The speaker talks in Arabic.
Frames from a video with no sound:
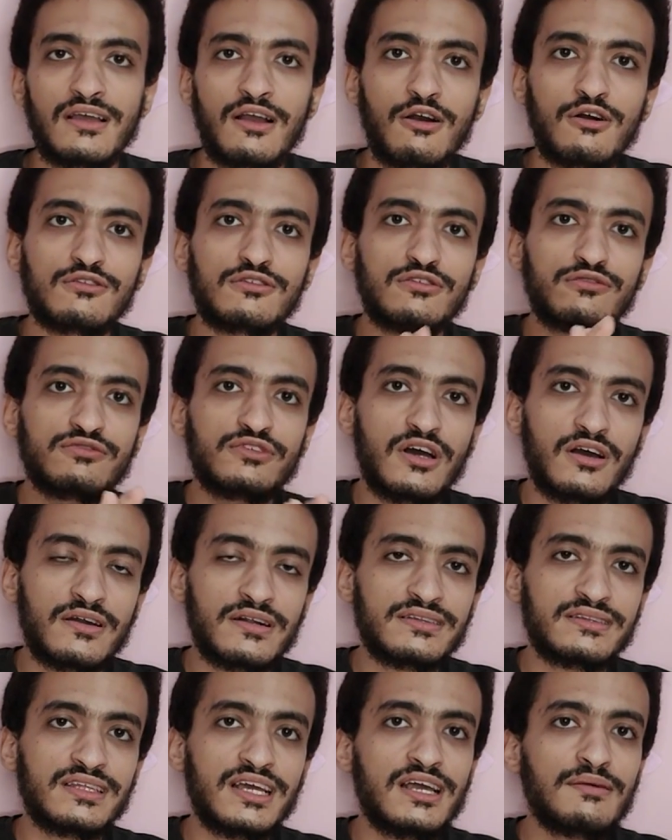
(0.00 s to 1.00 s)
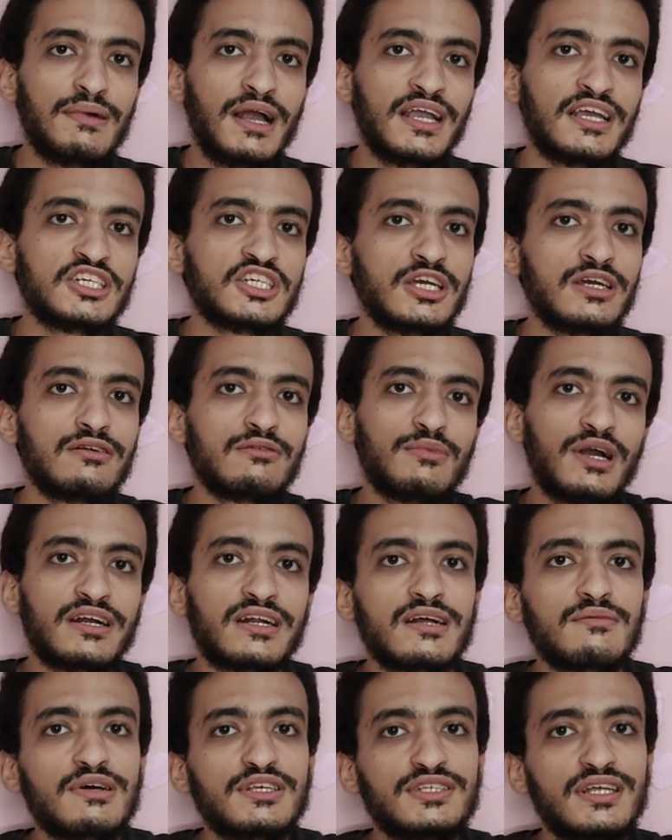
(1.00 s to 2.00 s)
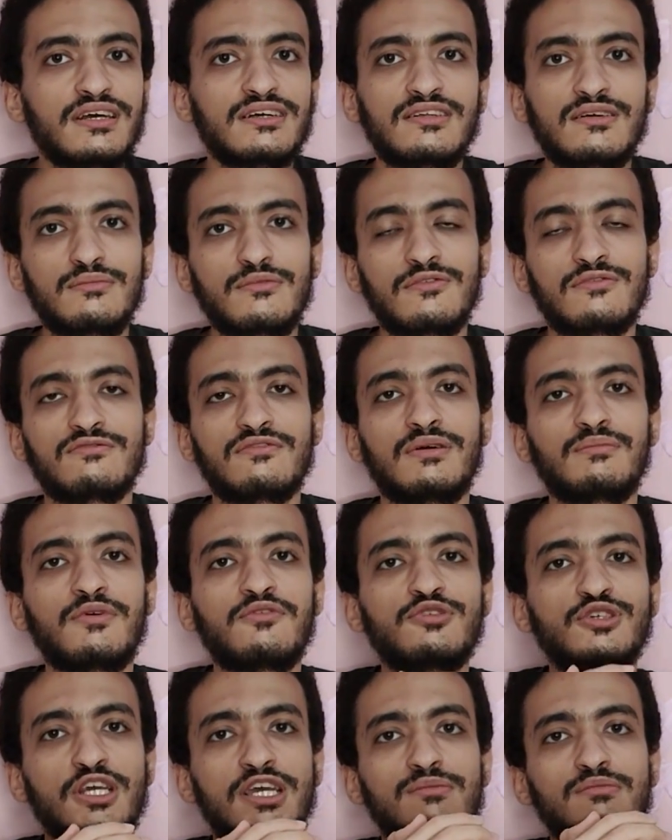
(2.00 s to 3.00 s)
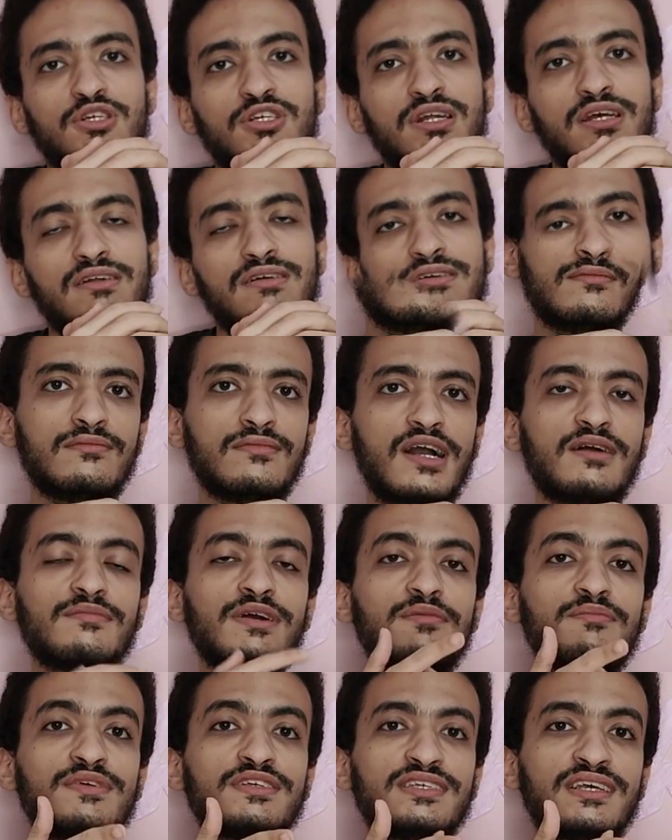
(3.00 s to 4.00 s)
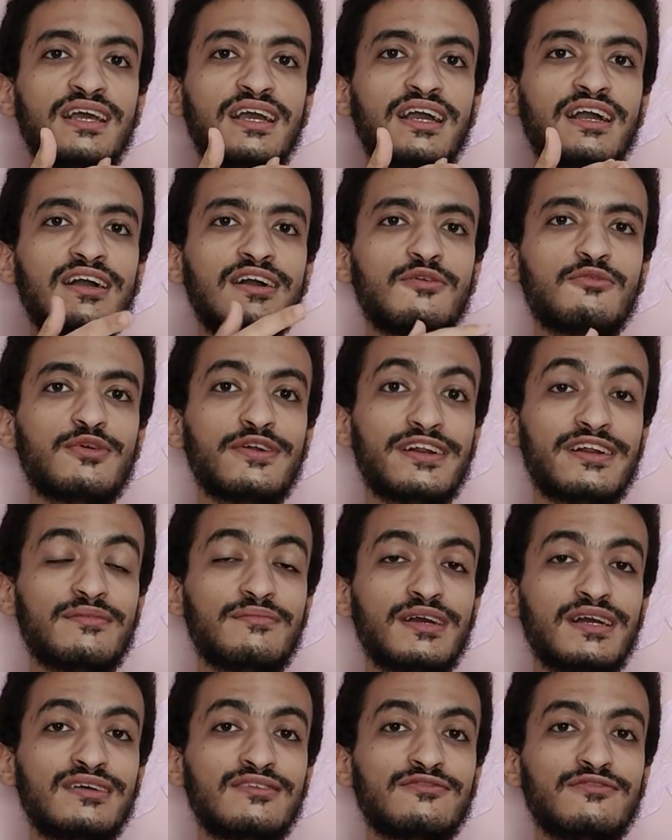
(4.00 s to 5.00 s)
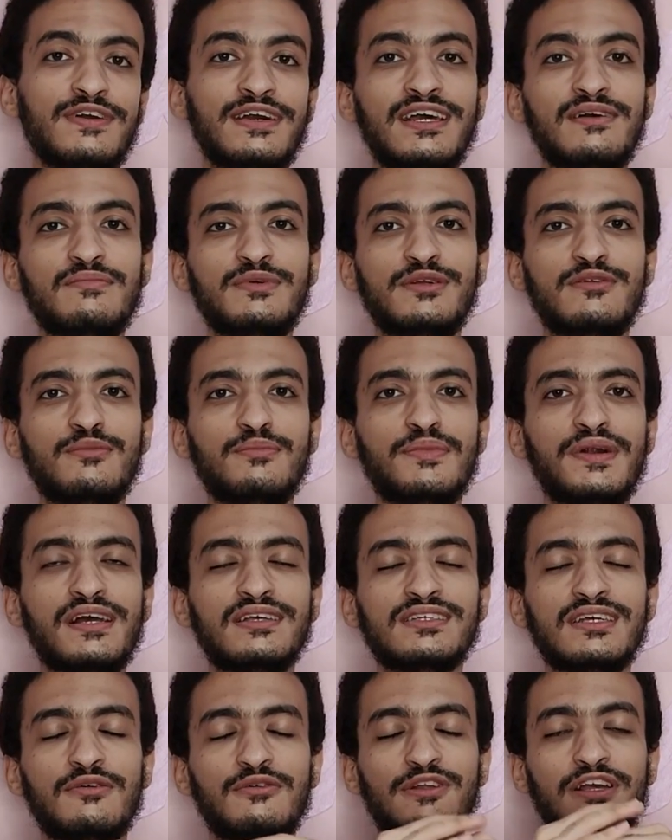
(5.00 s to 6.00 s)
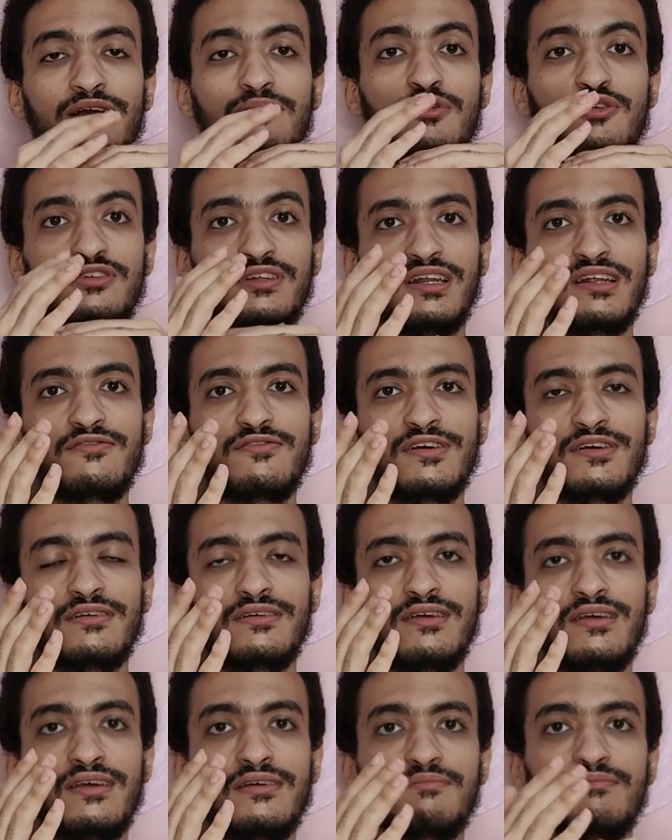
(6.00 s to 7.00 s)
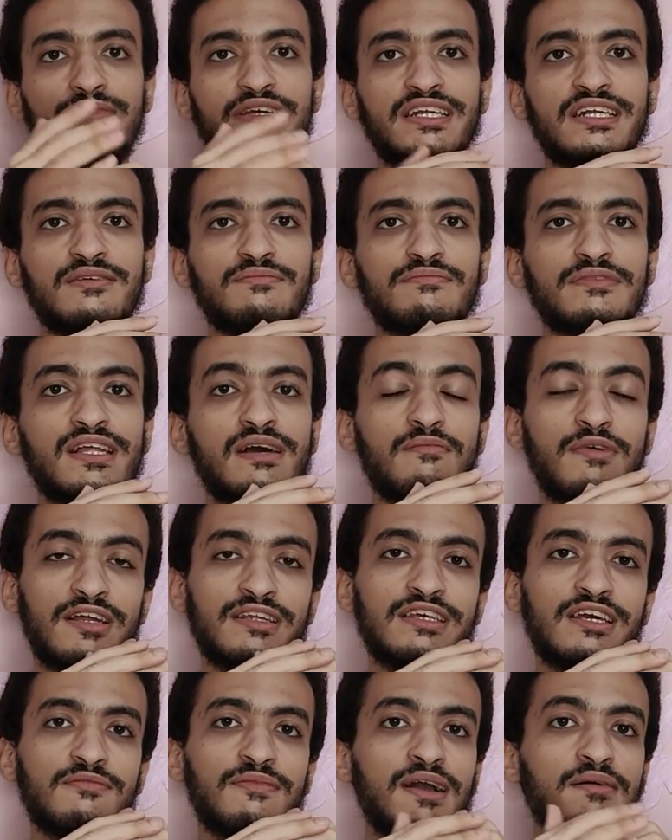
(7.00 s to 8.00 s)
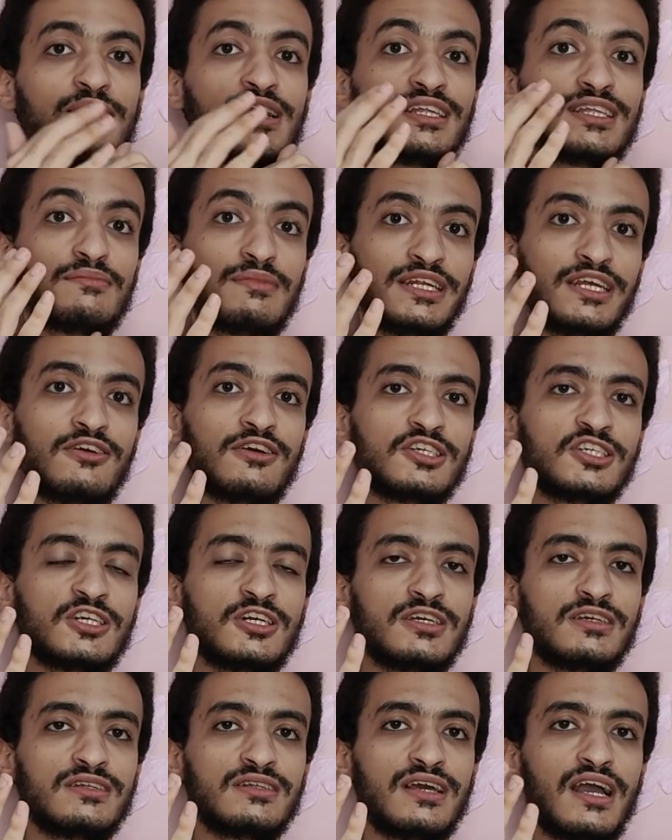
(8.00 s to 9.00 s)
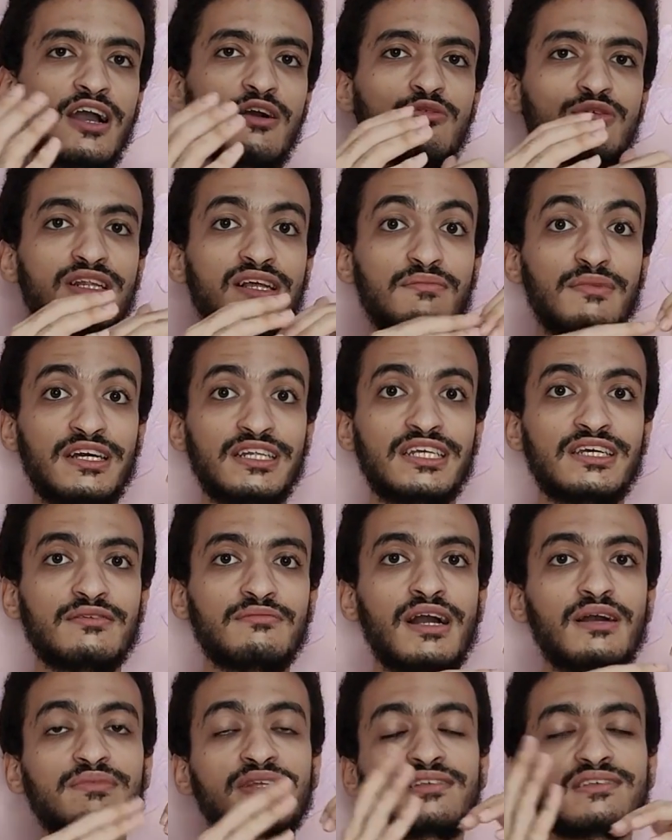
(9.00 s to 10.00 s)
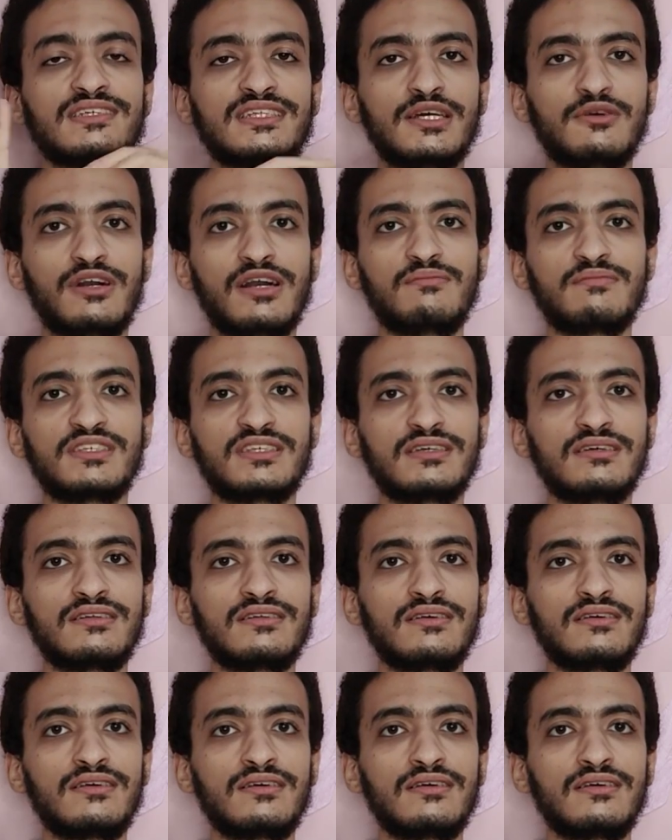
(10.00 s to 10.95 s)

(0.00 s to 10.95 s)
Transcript: حطه في ظهر التاب هيشحن وبعد كده بستخدمه فما فيهوش اي مشكله اما المساحه والرامات فهنا بيجوا بكذا وضعيه مختلفه بيجي ب 8 مع 128 او 8 مع 256